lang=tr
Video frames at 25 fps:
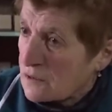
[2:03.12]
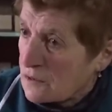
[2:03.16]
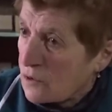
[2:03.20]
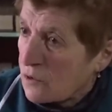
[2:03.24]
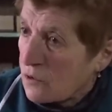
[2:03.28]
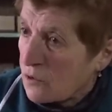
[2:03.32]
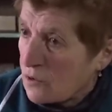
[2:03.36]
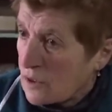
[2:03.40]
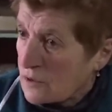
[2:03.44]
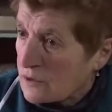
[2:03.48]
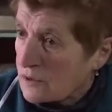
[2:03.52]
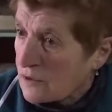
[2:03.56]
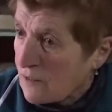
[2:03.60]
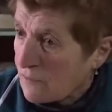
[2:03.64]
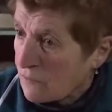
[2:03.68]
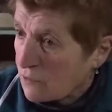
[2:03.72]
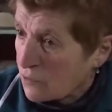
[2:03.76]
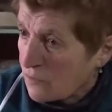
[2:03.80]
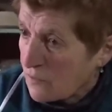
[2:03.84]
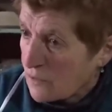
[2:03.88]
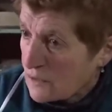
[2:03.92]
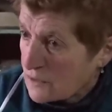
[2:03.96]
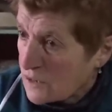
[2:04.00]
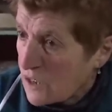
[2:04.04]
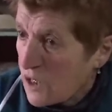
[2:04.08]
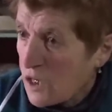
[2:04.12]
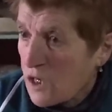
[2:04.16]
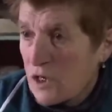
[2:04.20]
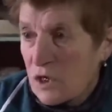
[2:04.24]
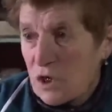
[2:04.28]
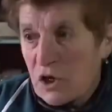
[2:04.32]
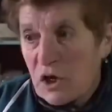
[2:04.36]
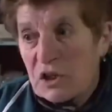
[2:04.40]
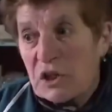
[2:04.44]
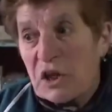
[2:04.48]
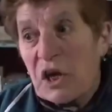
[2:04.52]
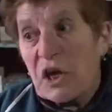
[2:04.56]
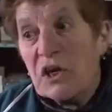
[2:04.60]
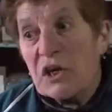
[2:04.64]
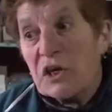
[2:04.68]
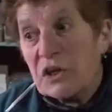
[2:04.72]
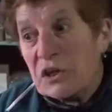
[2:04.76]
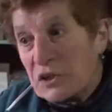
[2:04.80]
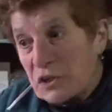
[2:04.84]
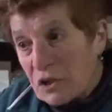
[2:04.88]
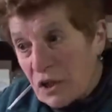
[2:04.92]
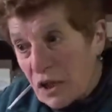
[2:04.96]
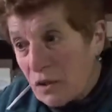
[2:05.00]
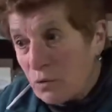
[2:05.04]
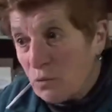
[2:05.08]
ve özgürlüklerini ağır bir
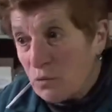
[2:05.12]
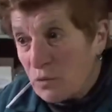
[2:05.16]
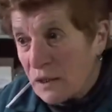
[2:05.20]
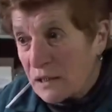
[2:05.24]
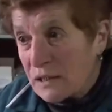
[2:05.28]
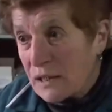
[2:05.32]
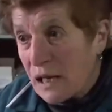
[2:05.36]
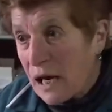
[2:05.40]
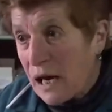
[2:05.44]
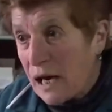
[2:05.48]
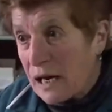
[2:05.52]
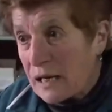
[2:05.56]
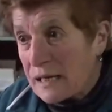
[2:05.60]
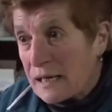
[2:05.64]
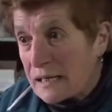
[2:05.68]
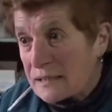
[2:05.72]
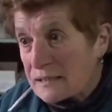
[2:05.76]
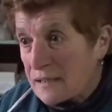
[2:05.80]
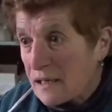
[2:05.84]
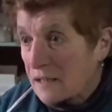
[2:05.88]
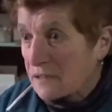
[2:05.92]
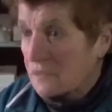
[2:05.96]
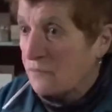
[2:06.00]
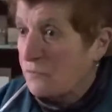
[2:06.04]
şekilde ihlal ediyor ve